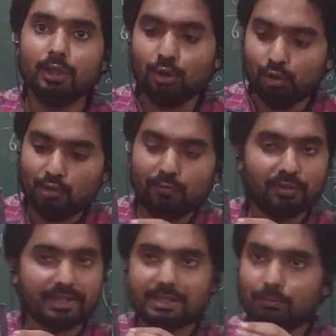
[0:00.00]
तो जो
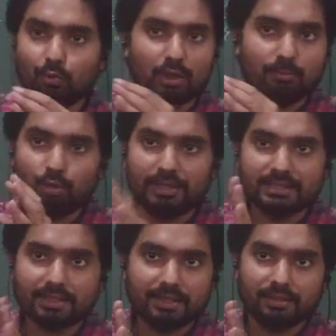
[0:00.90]
फ्लक्स है पूरा पूरा
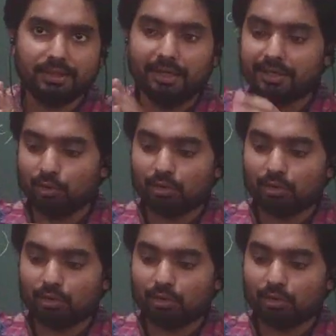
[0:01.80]
इससे लिंक नहीं हो रहा